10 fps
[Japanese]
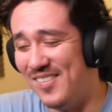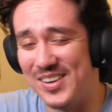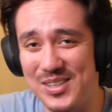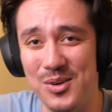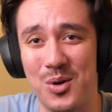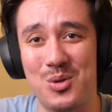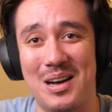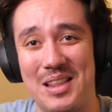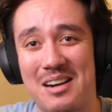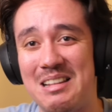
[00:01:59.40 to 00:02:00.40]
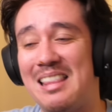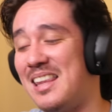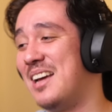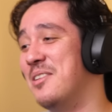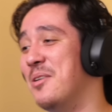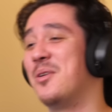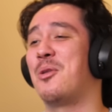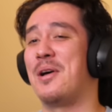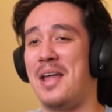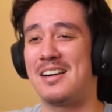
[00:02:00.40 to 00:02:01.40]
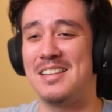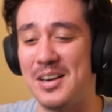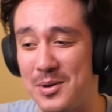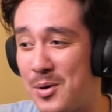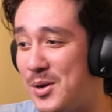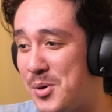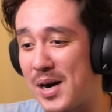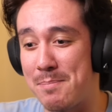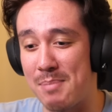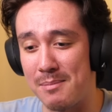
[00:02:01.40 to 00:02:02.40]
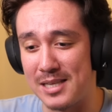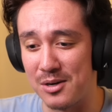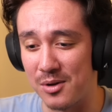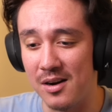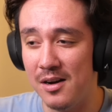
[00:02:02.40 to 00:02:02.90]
もう言うことがなくなった言うことがなくなるよこういう動画いっぱい見てると